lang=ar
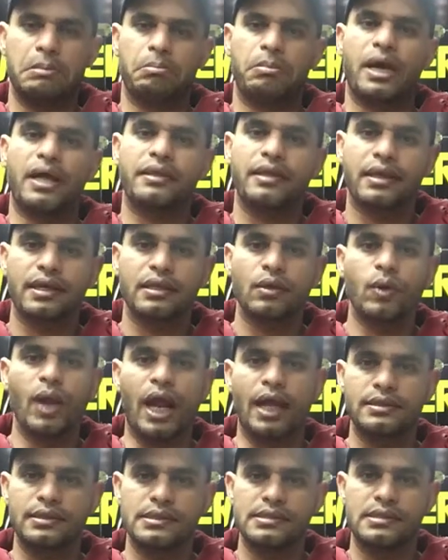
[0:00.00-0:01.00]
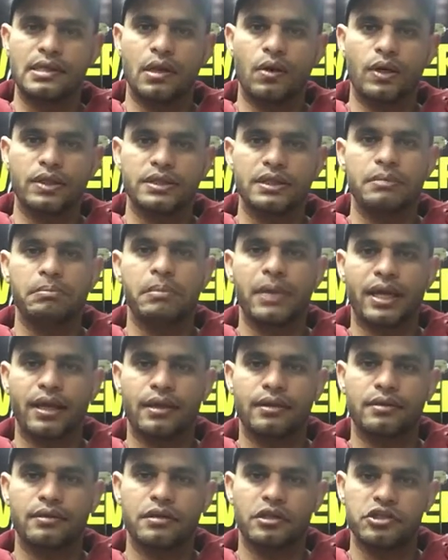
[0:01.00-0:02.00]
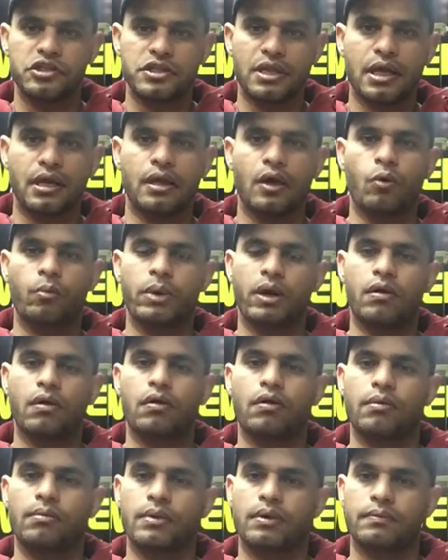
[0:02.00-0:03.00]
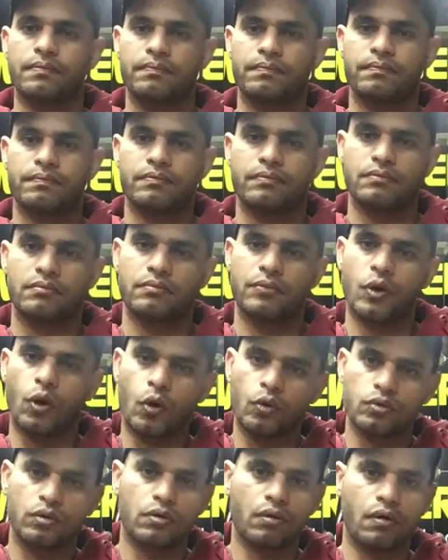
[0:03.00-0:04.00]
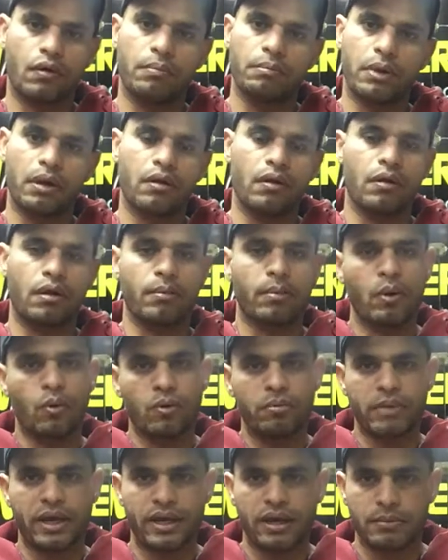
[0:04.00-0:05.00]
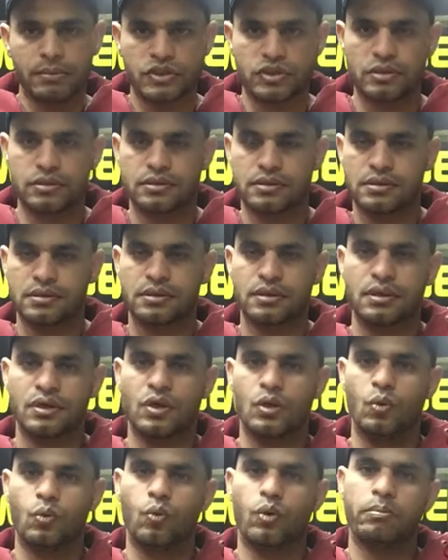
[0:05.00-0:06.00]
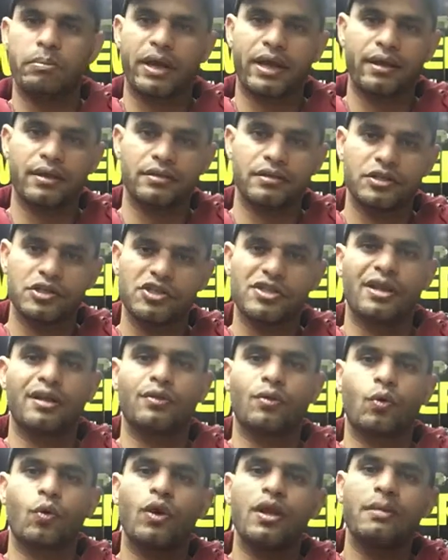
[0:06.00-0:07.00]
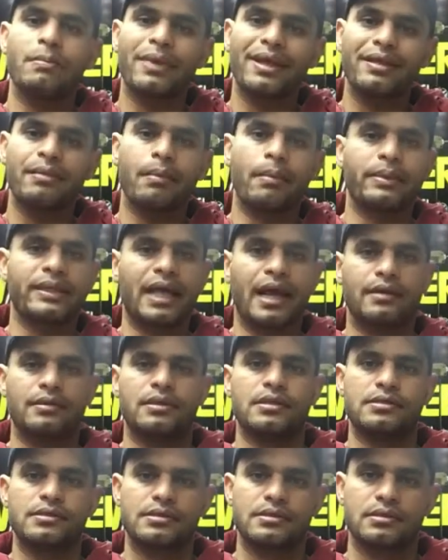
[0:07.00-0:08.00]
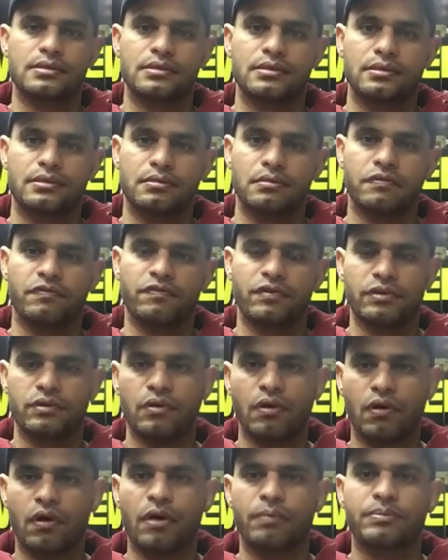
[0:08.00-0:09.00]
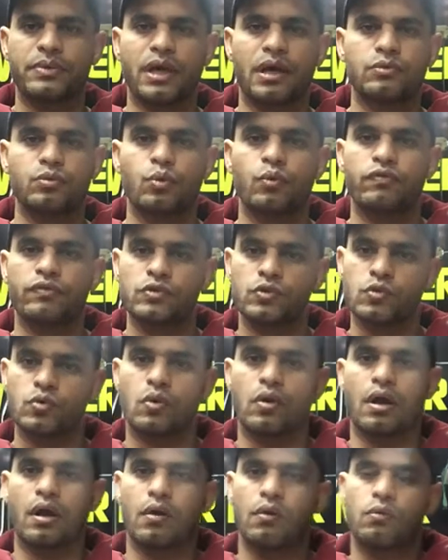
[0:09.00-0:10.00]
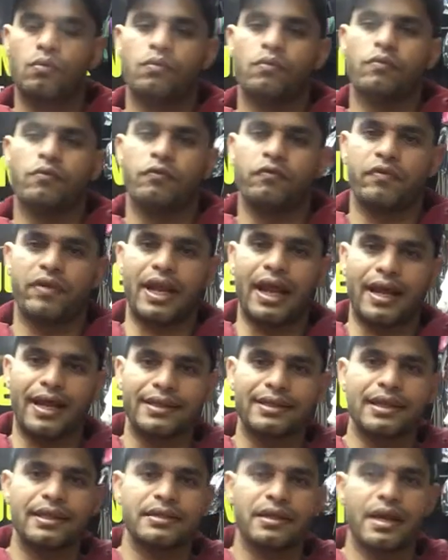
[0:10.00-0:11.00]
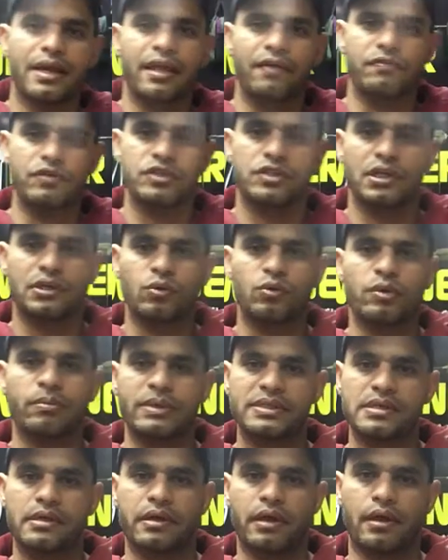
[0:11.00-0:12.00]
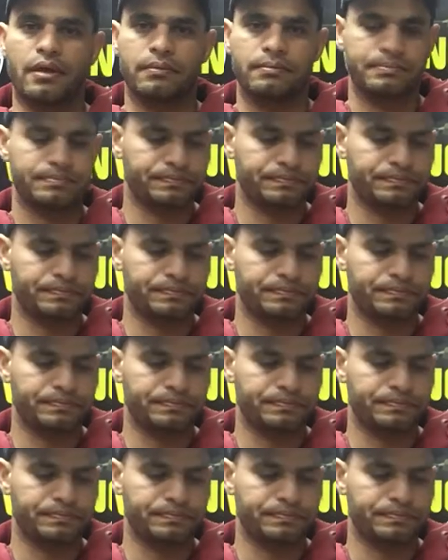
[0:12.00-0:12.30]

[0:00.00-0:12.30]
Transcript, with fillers: بعد كده والحديث دلوقتي مكن ديجيتال او بالكهرباء بنحط الرقم بالكهرباء والمكنه بتشد والمكن الديجيتال كل ماده ما بيتحدث في الدقه بتاعته وفي السرعه وفي الحاجات اللي تريح في الشد وتبقى سريعه